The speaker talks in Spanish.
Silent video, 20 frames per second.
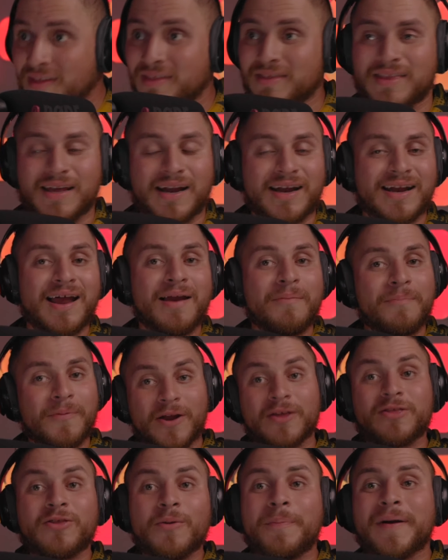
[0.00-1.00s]
entrenar, pero
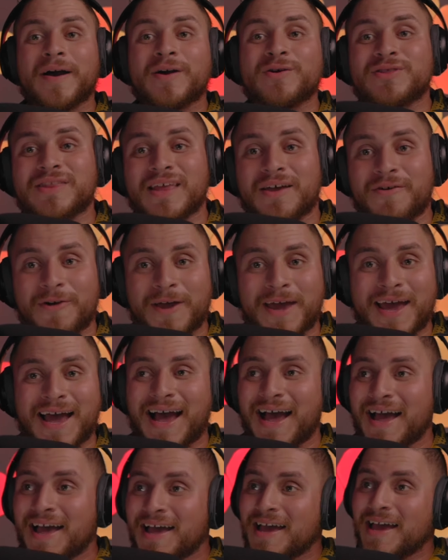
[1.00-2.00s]
esto es para que usted
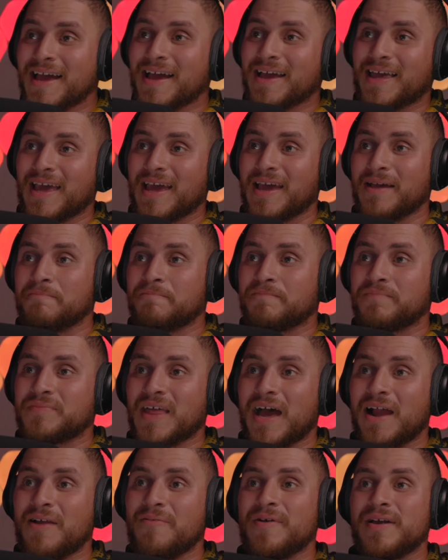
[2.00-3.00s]
vea que
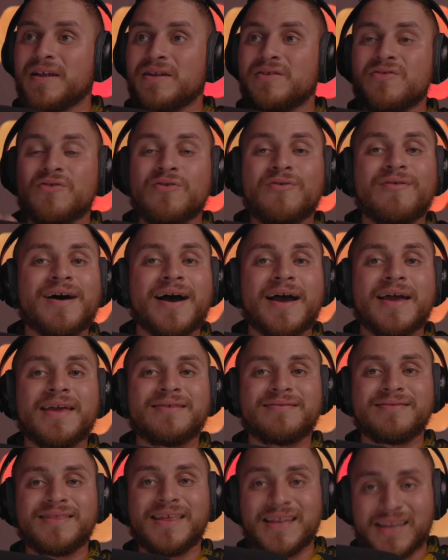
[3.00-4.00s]
tal vez no
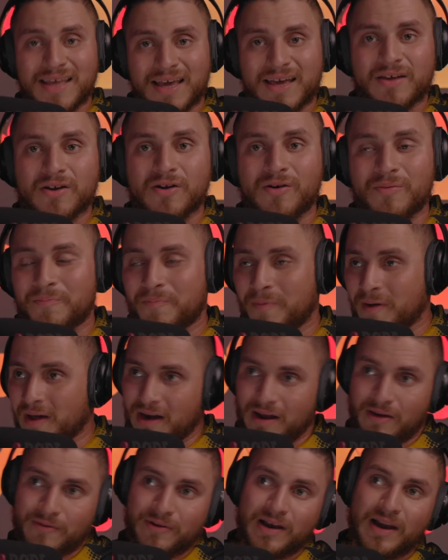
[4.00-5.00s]
hay dinero
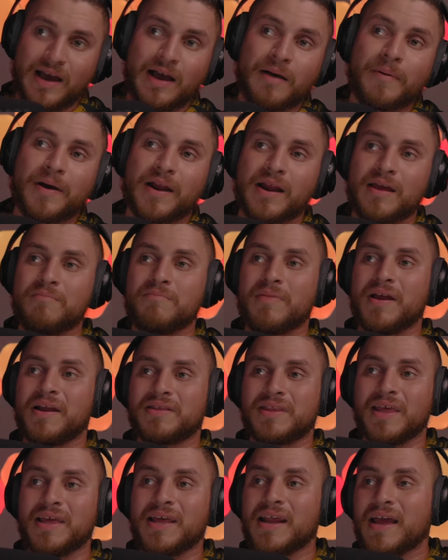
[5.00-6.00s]
para, hablar Para
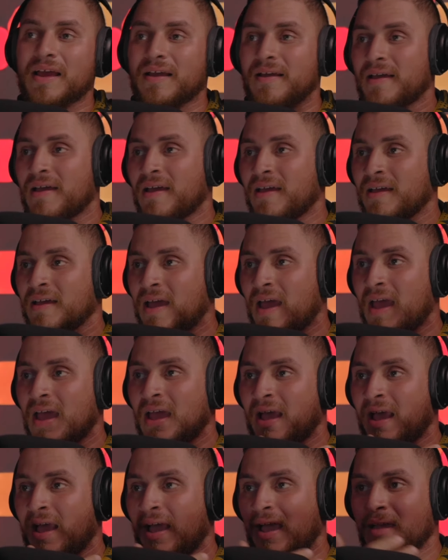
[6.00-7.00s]
invertir en,
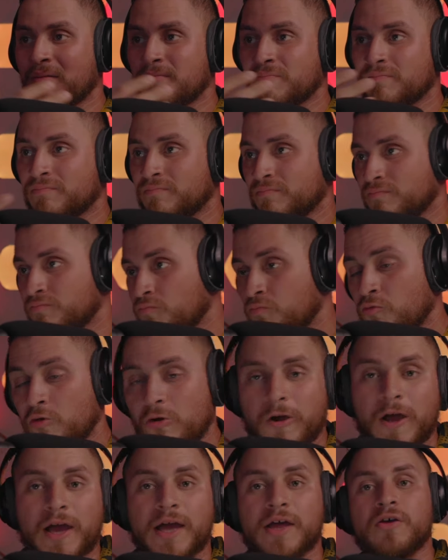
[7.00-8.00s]
un
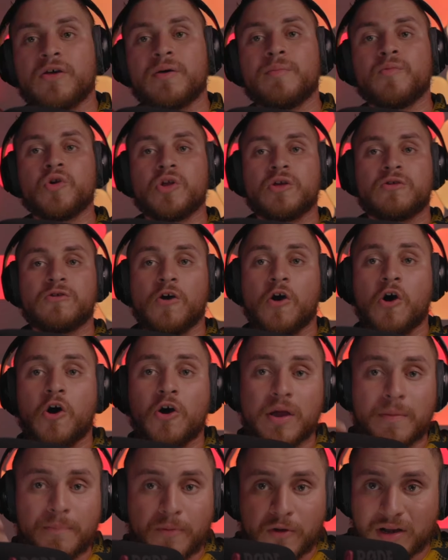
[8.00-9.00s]
reguero de
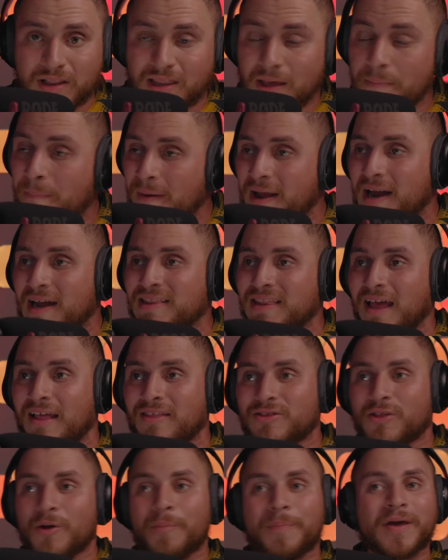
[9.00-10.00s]
munición y poder disparar
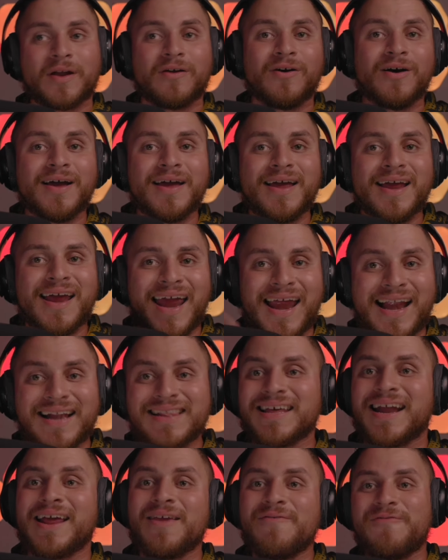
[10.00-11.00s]
tanto, pero el
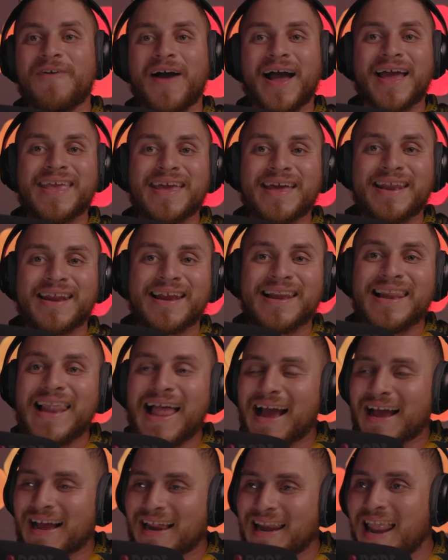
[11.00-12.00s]
dry fire es
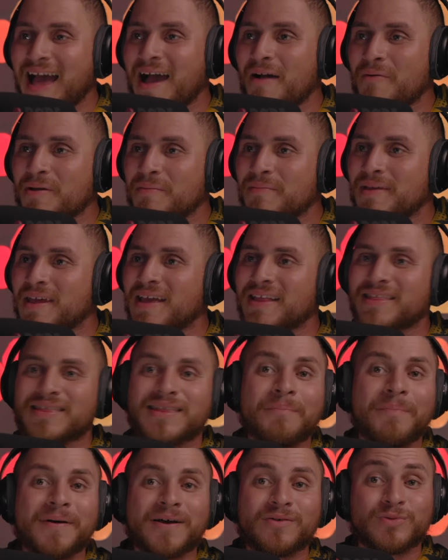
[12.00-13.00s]
la clave, mi
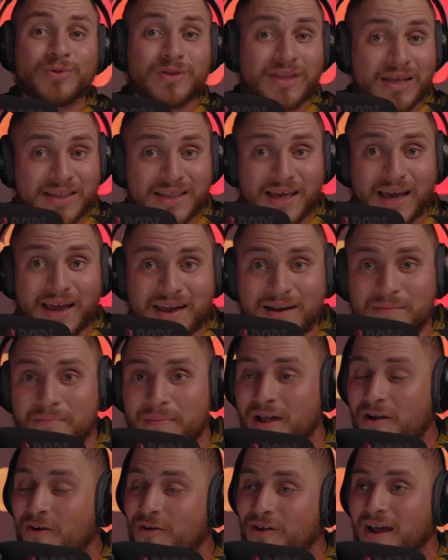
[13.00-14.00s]
gente, para usted seguir
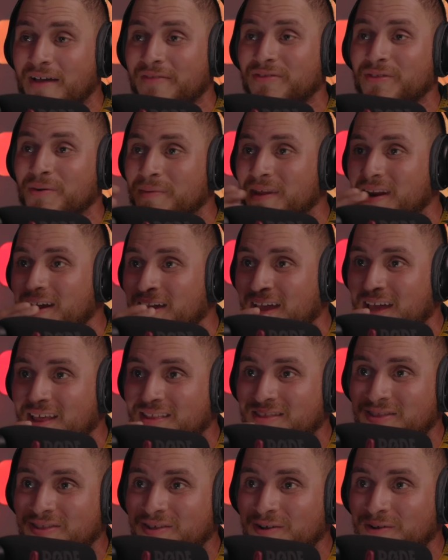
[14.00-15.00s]
mejorando. Miren
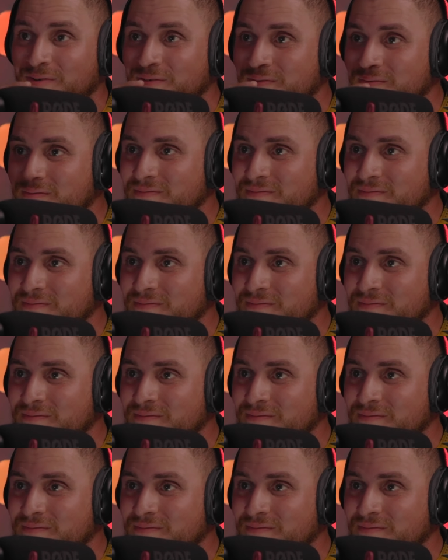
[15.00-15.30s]
esto.